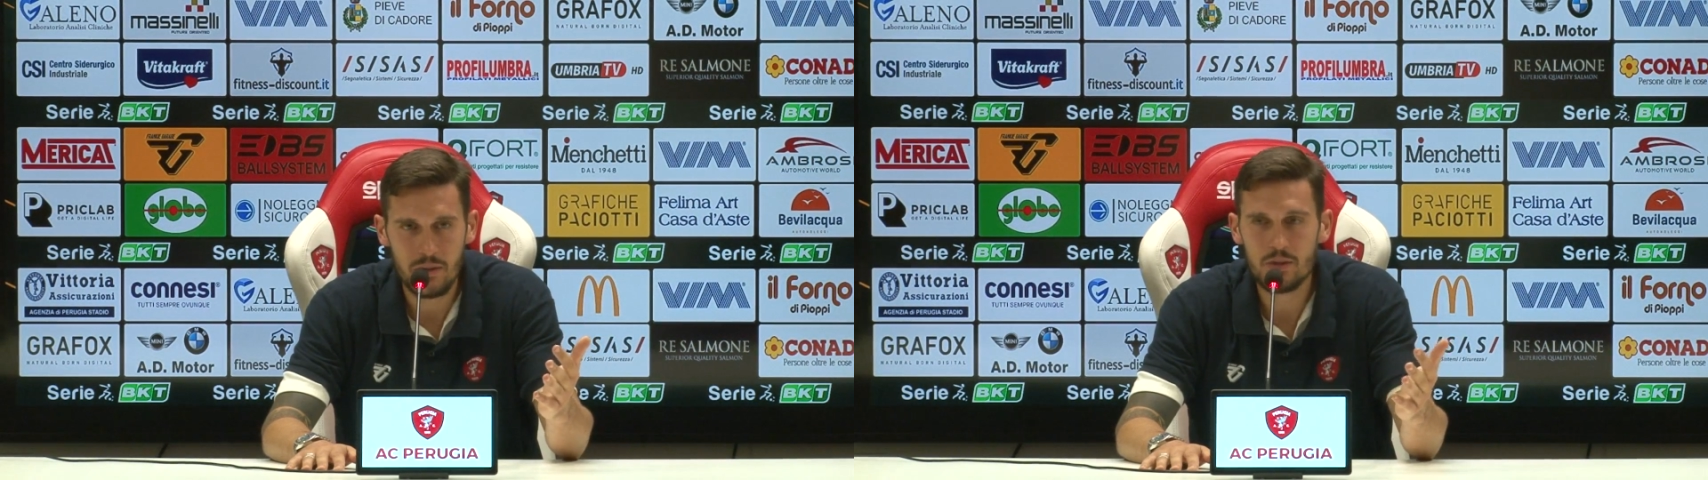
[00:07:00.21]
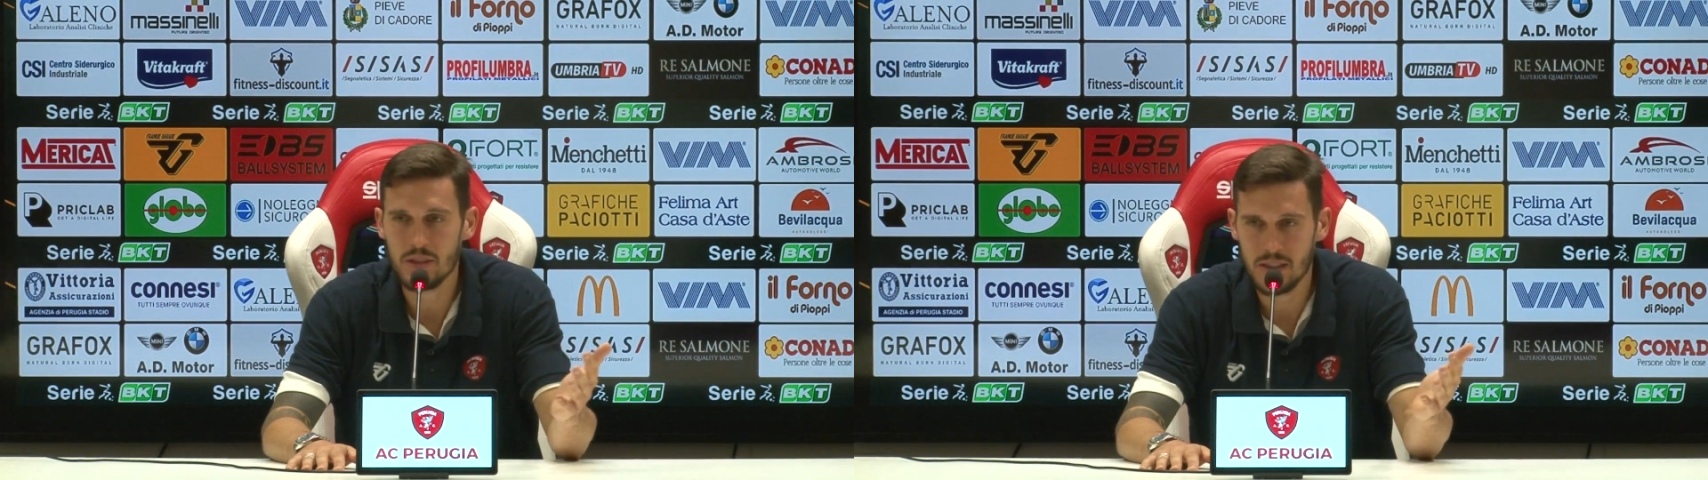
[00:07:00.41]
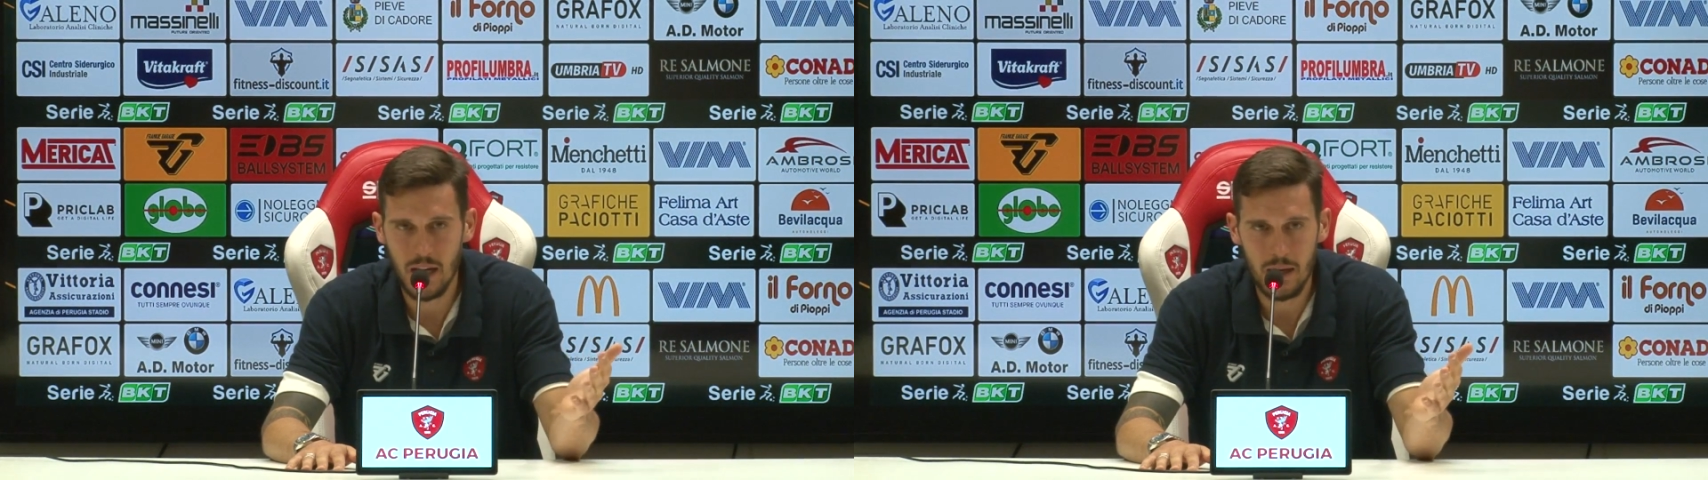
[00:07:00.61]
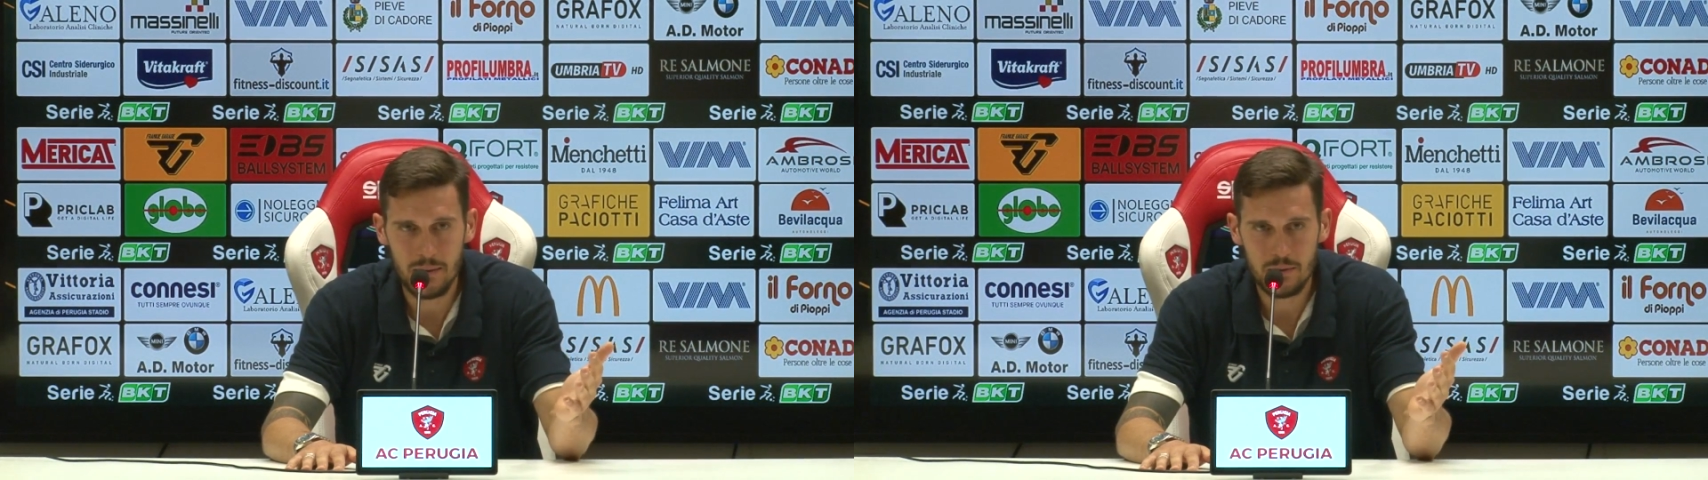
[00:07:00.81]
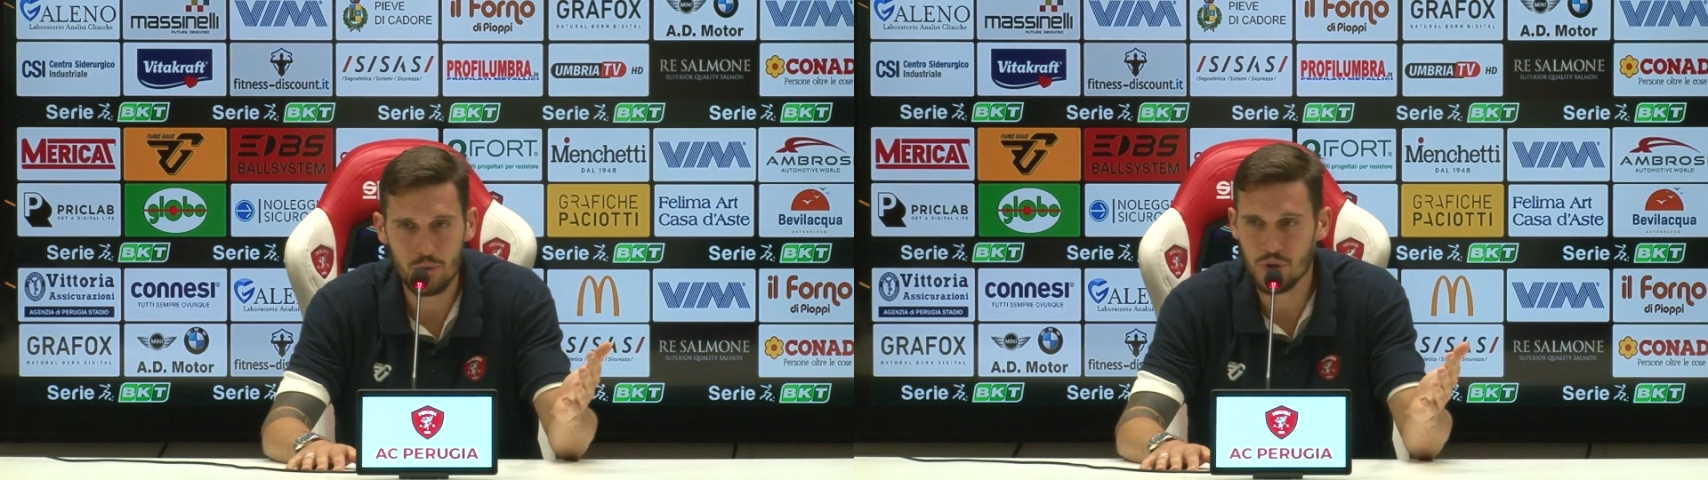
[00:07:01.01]
ci sta,
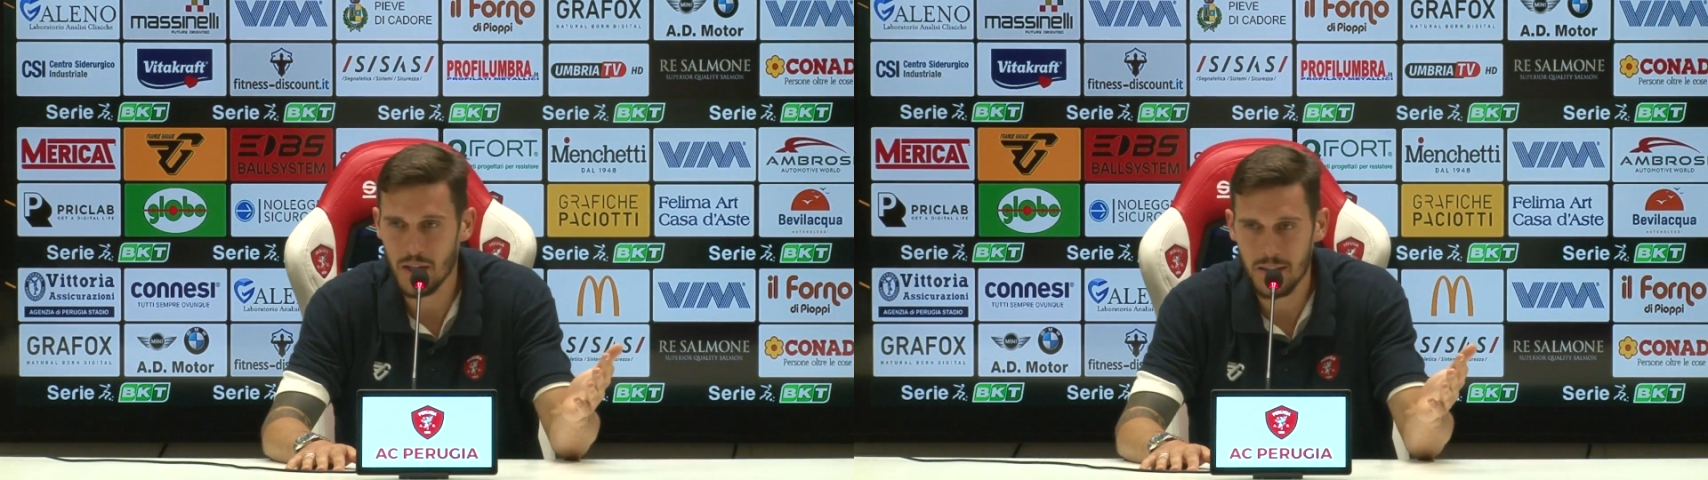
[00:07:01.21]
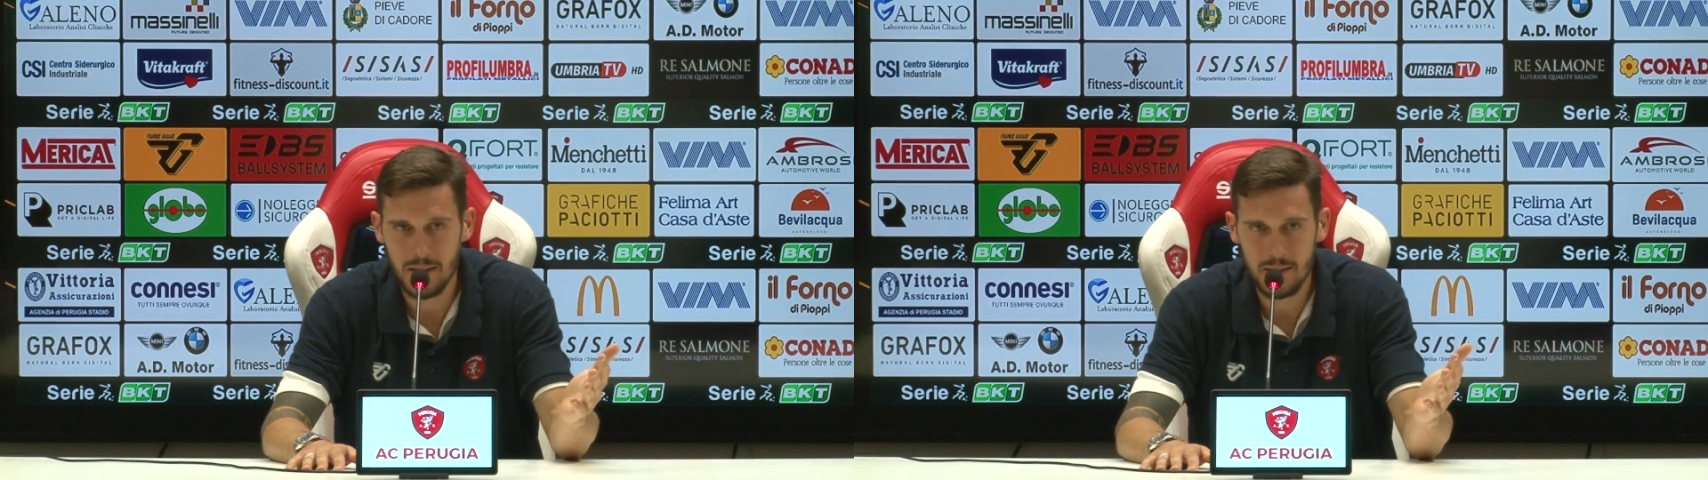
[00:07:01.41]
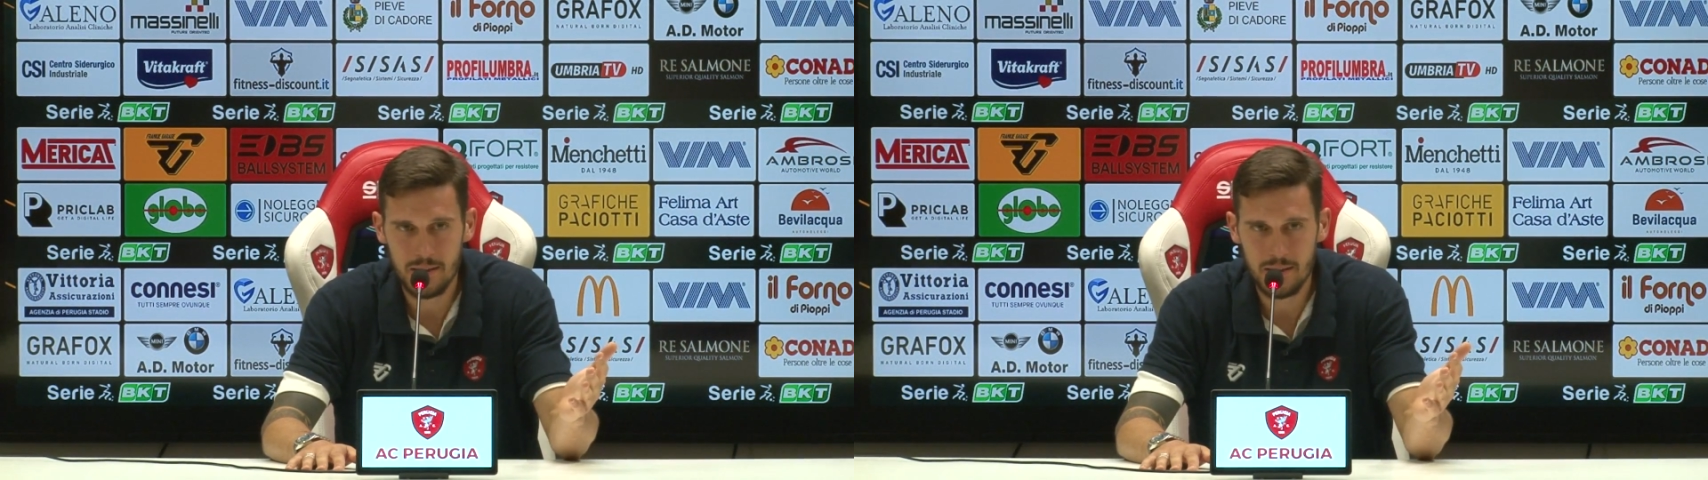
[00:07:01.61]
succede,